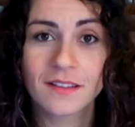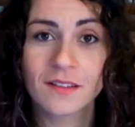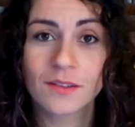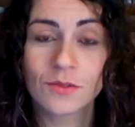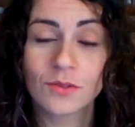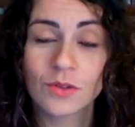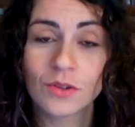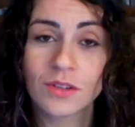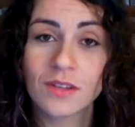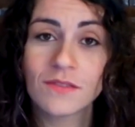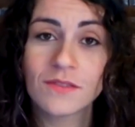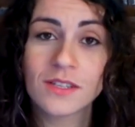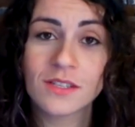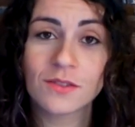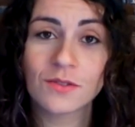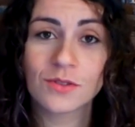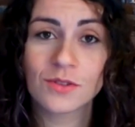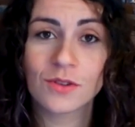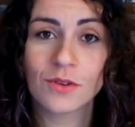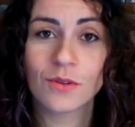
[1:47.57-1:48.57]
Então toda
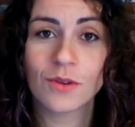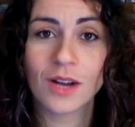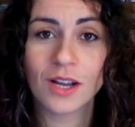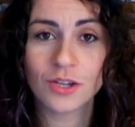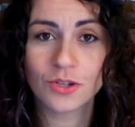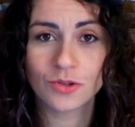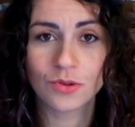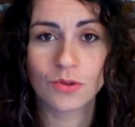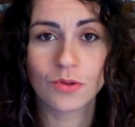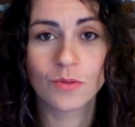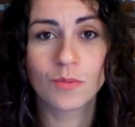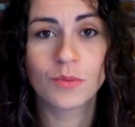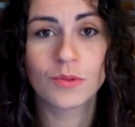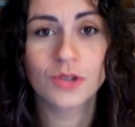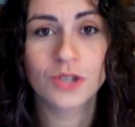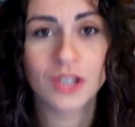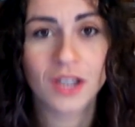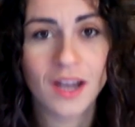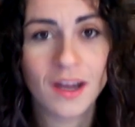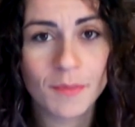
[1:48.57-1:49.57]
vez que o seu cachorro
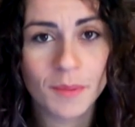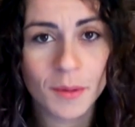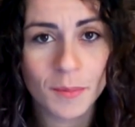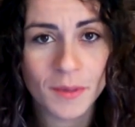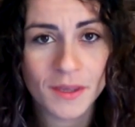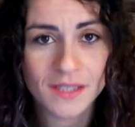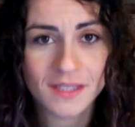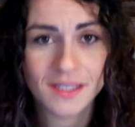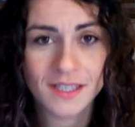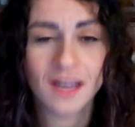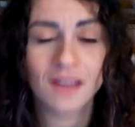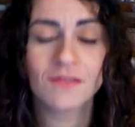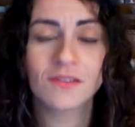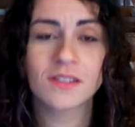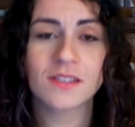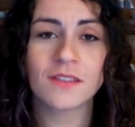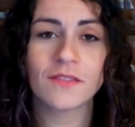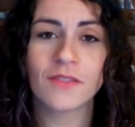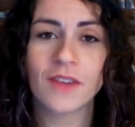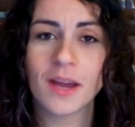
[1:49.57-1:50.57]
puxar para passear,
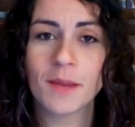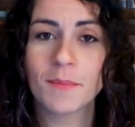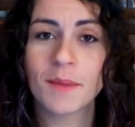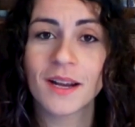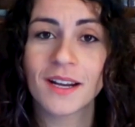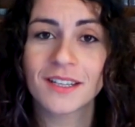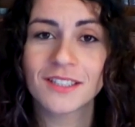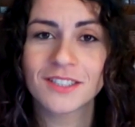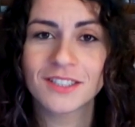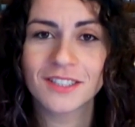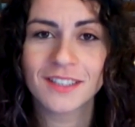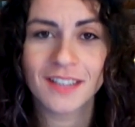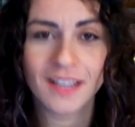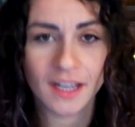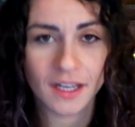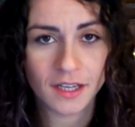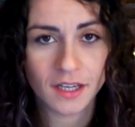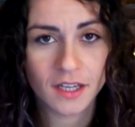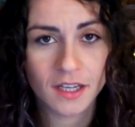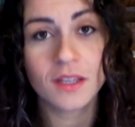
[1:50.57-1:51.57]
você vai parar de
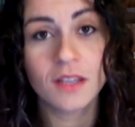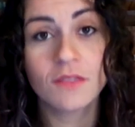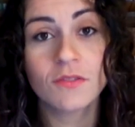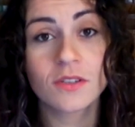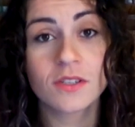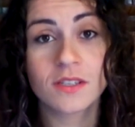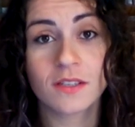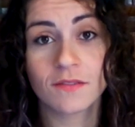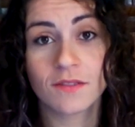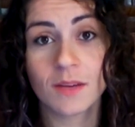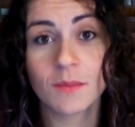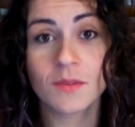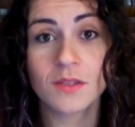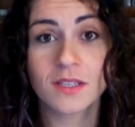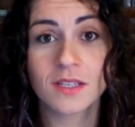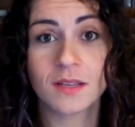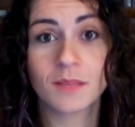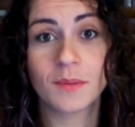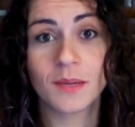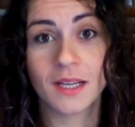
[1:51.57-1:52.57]
andar e você vai
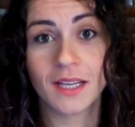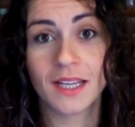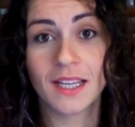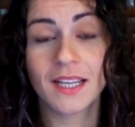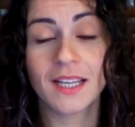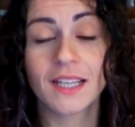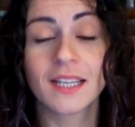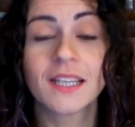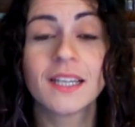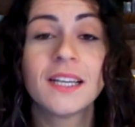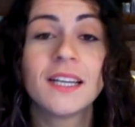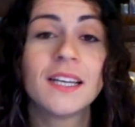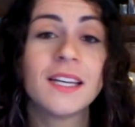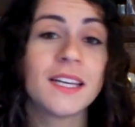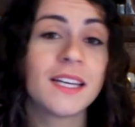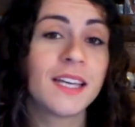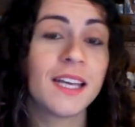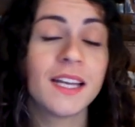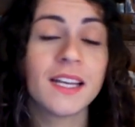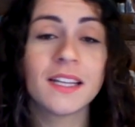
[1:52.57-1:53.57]
mostrar para ele
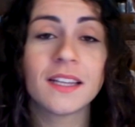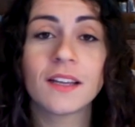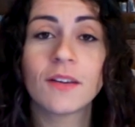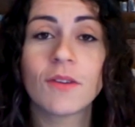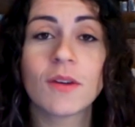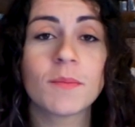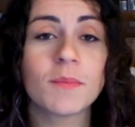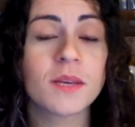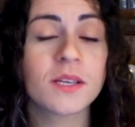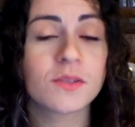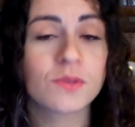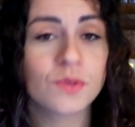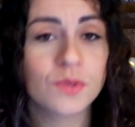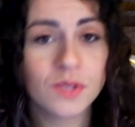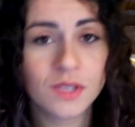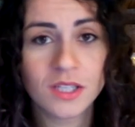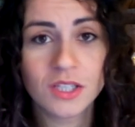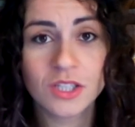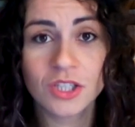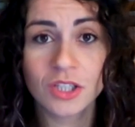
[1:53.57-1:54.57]
que ele não é bem
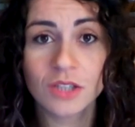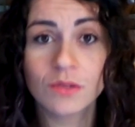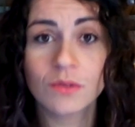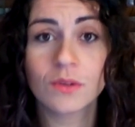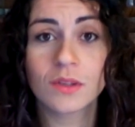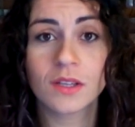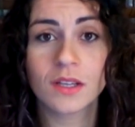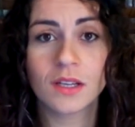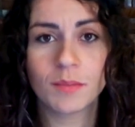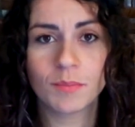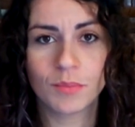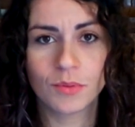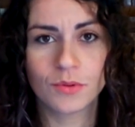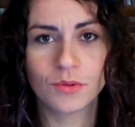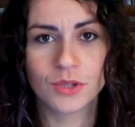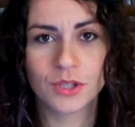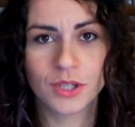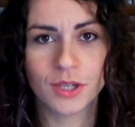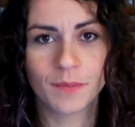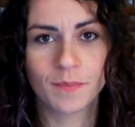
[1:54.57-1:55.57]
sucedido quando ele
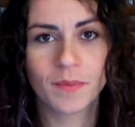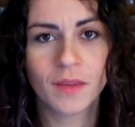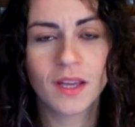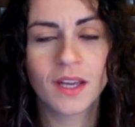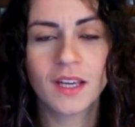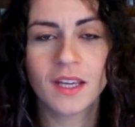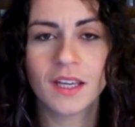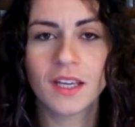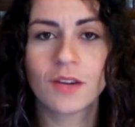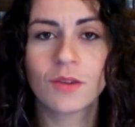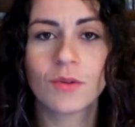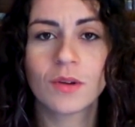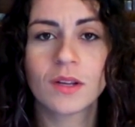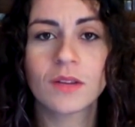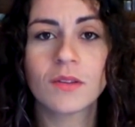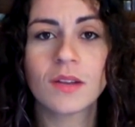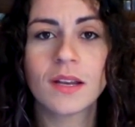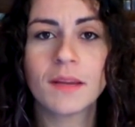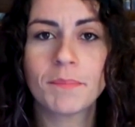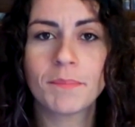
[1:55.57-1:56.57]
puxa. E
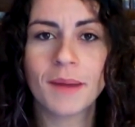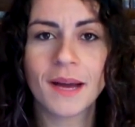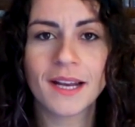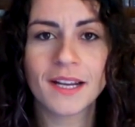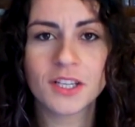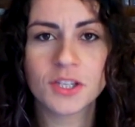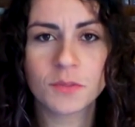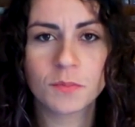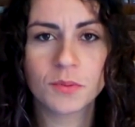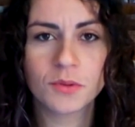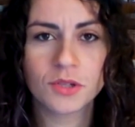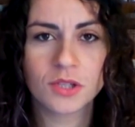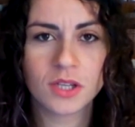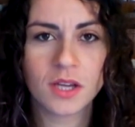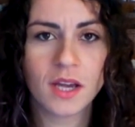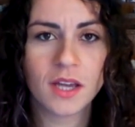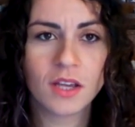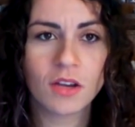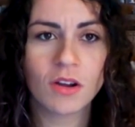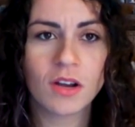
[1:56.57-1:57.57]
quando ele para de
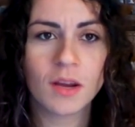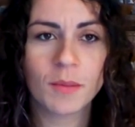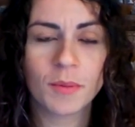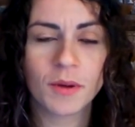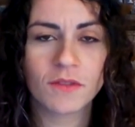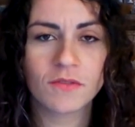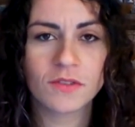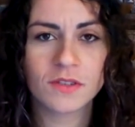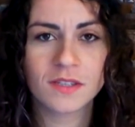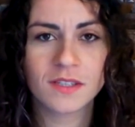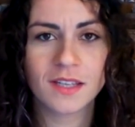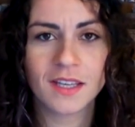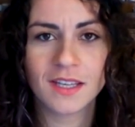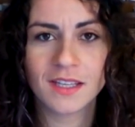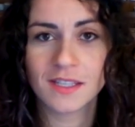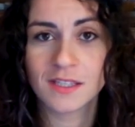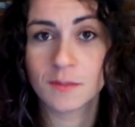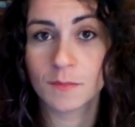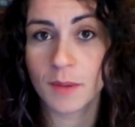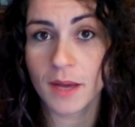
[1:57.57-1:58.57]
puxar e olha para você
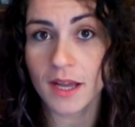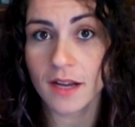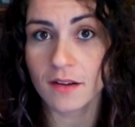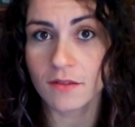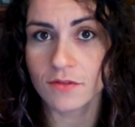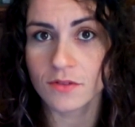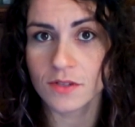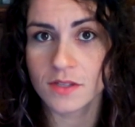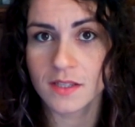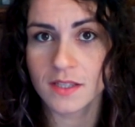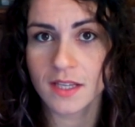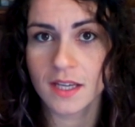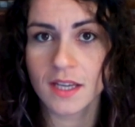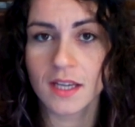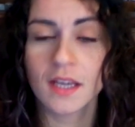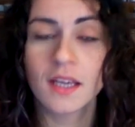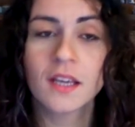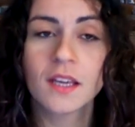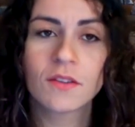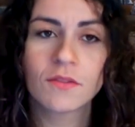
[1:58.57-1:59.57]
e espera
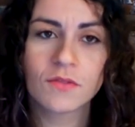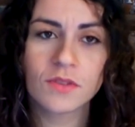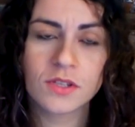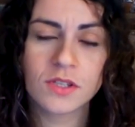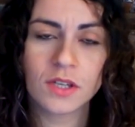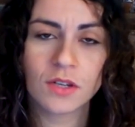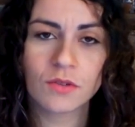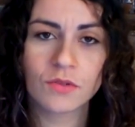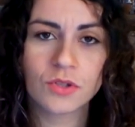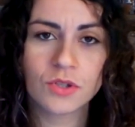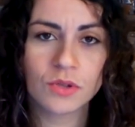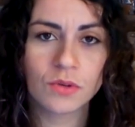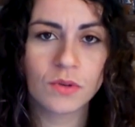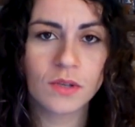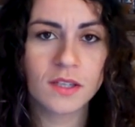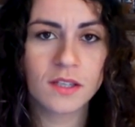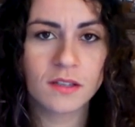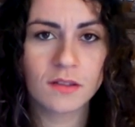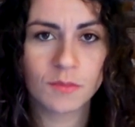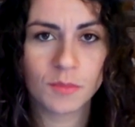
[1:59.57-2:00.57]
você, você
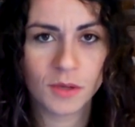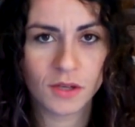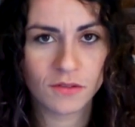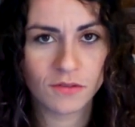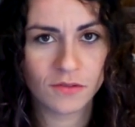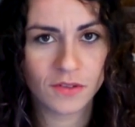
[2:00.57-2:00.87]
continua andando para